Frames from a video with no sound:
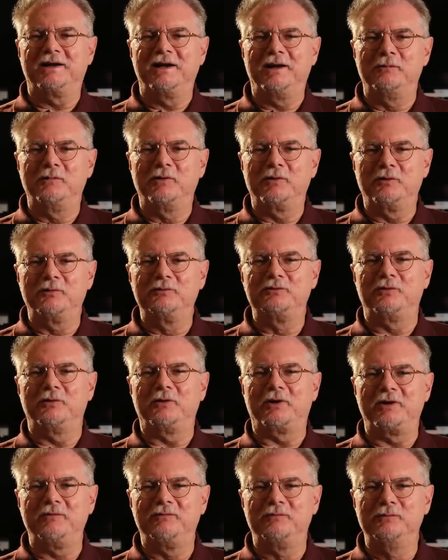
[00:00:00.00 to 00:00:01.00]

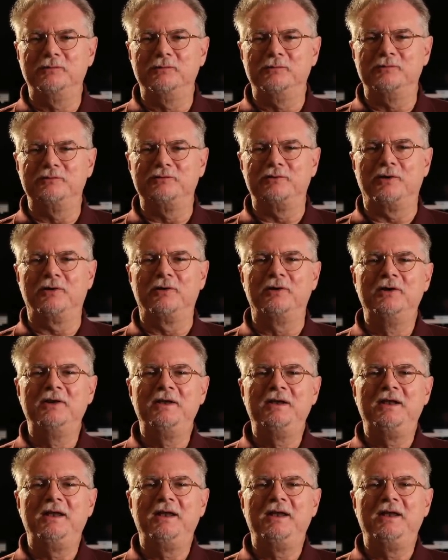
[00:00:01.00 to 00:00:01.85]
clamoroso refuso